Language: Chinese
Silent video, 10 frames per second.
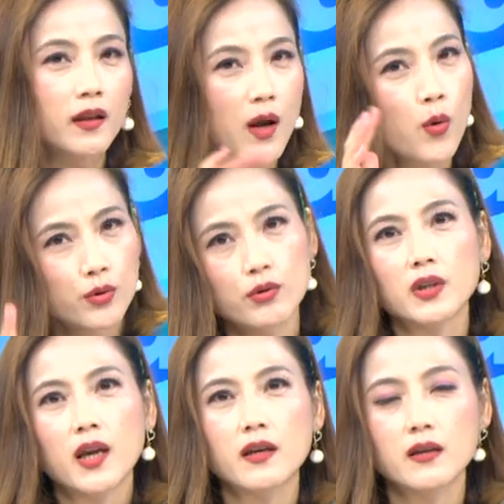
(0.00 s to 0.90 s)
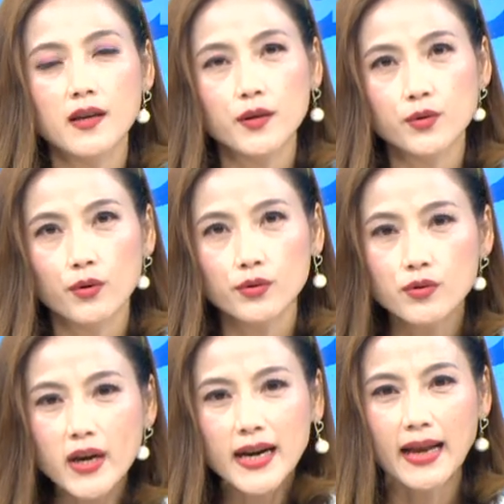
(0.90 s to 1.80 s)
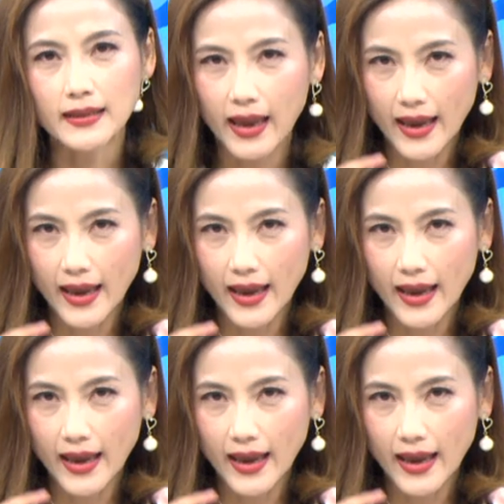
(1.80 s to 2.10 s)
那我昨天也在说，虽然